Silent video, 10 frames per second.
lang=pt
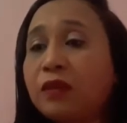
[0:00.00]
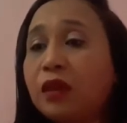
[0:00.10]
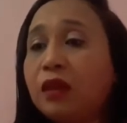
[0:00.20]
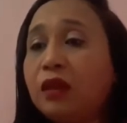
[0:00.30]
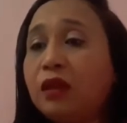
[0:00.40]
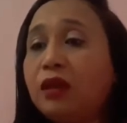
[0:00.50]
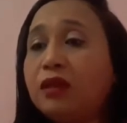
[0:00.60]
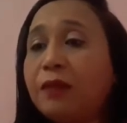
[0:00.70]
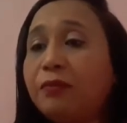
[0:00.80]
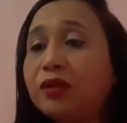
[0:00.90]
E
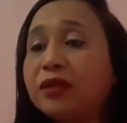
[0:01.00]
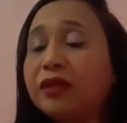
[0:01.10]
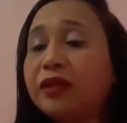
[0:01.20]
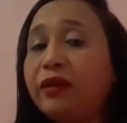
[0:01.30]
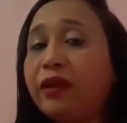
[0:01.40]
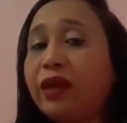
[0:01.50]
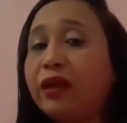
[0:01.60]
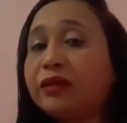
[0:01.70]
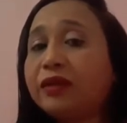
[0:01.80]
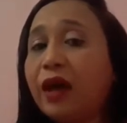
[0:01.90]
depois que
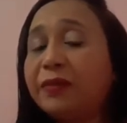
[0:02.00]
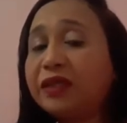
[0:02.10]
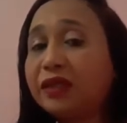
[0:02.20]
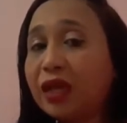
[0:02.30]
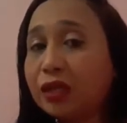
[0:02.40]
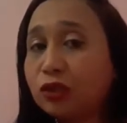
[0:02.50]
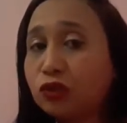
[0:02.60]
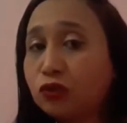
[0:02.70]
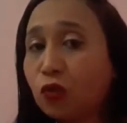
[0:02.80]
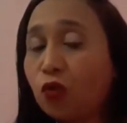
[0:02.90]
esse abscesso
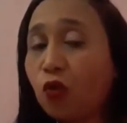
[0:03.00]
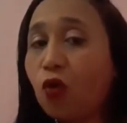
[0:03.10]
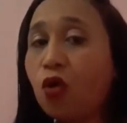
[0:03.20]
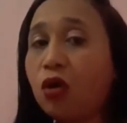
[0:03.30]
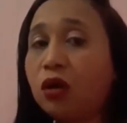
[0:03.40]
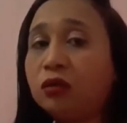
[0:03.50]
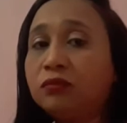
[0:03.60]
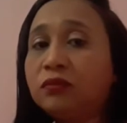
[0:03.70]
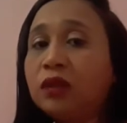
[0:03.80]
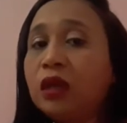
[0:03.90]
estourou,
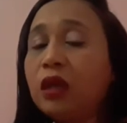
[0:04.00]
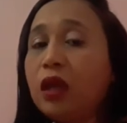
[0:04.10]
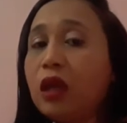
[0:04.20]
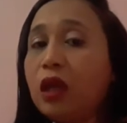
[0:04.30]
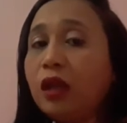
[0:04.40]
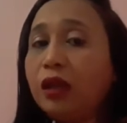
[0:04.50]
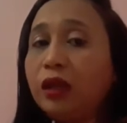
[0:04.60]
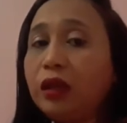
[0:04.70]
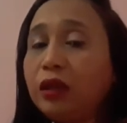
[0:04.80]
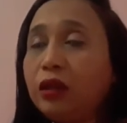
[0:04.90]

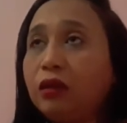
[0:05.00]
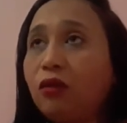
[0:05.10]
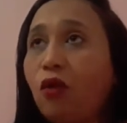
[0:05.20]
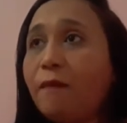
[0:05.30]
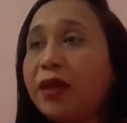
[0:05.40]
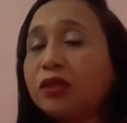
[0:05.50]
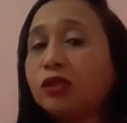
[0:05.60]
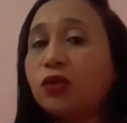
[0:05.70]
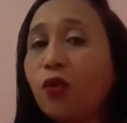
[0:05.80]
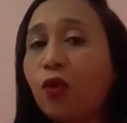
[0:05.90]
ele
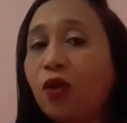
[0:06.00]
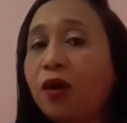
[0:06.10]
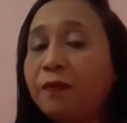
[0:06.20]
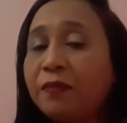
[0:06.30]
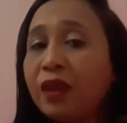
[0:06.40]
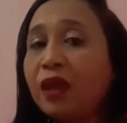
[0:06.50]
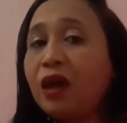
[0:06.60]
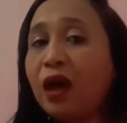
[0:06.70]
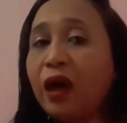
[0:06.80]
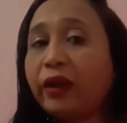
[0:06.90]
começou
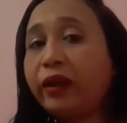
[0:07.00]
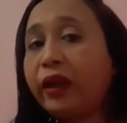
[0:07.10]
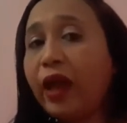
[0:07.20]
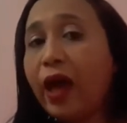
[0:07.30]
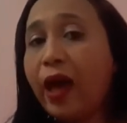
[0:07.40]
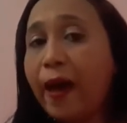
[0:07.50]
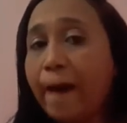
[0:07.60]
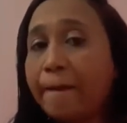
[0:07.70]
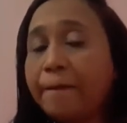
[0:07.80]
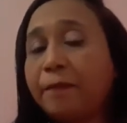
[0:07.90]
a
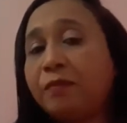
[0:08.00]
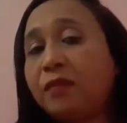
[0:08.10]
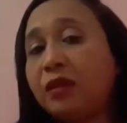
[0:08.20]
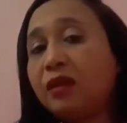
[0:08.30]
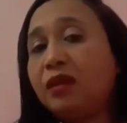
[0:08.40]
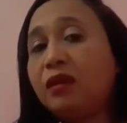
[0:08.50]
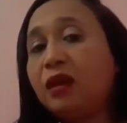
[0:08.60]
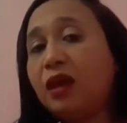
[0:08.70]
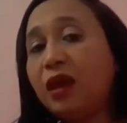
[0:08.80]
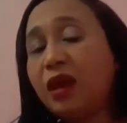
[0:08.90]
criar
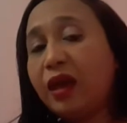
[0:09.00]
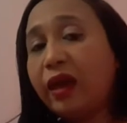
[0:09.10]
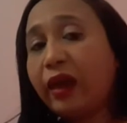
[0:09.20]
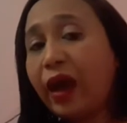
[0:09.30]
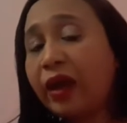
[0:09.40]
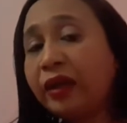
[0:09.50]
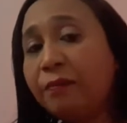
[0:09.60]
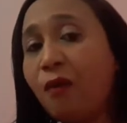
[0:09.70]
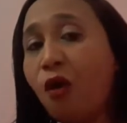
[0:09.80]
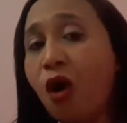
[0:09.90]
é, carne
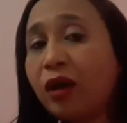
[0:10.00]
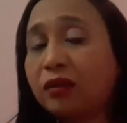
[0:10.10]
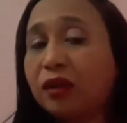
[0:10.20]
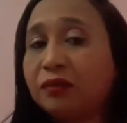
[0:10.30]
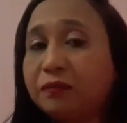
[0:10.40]
morta.